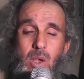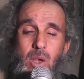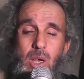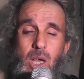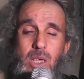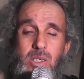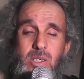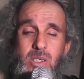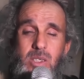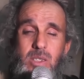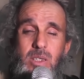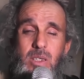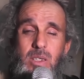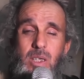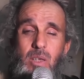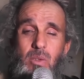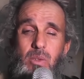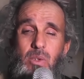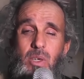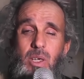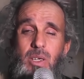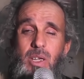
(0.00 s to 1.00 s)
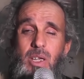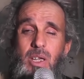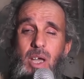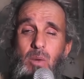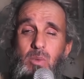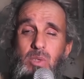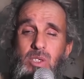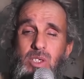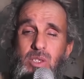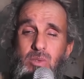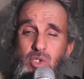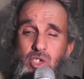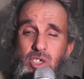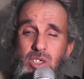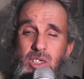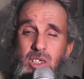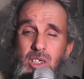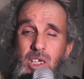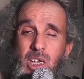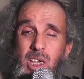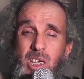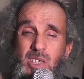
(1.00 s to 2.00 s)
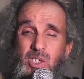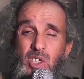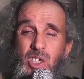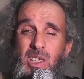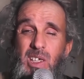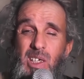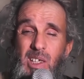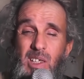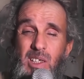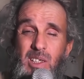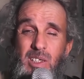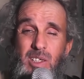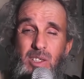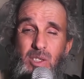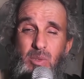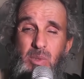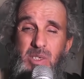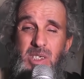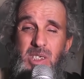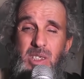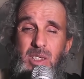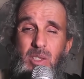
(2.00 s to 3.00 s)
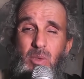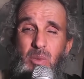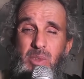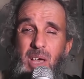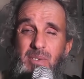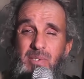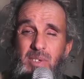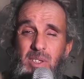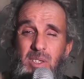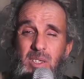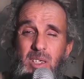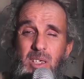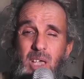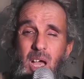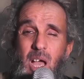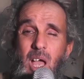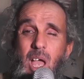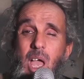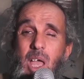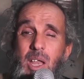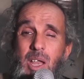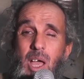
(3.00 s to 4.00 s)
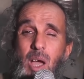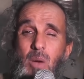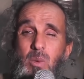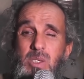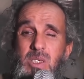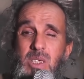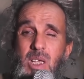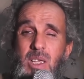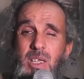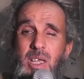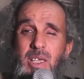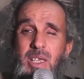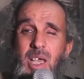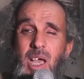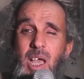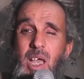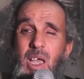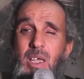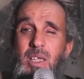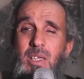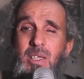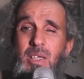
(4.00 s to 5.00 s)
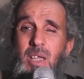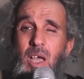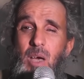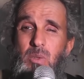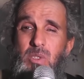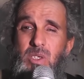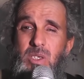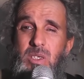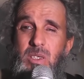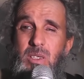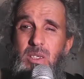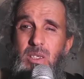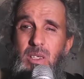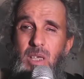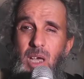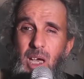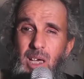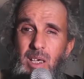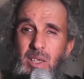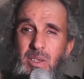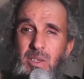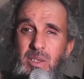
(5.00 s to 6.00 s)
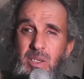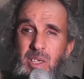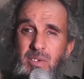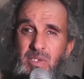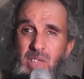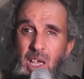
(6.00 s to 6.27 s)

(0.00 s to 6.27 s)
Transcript: ها سيدي انا دوك انا نحوس وشني الحاجه اللي تواسيني وضابطني نحوس انايا نحوس هكا ندير